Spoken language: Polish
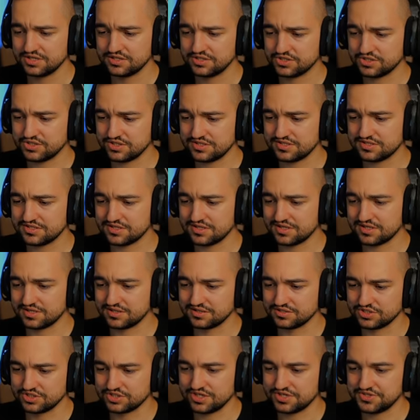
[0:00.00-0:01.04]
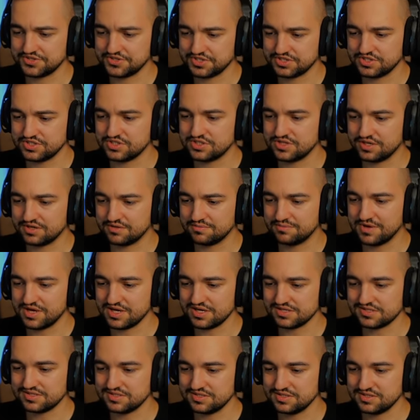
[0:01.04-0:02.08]
440 tak
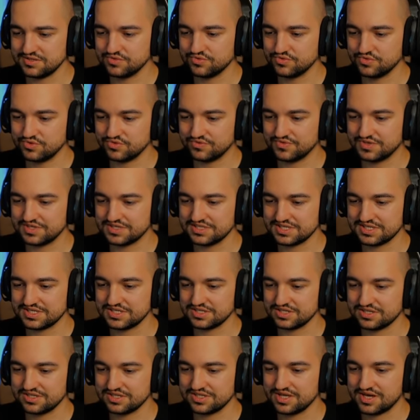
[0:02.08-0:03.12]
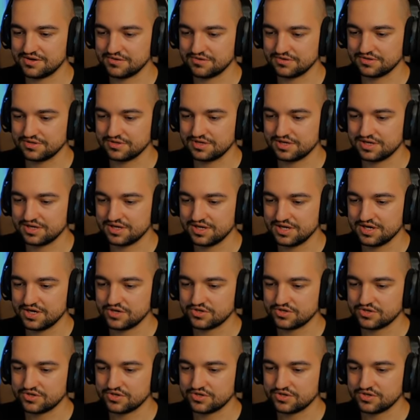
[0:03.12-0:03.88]
max i już więcej się nie dało, no nie?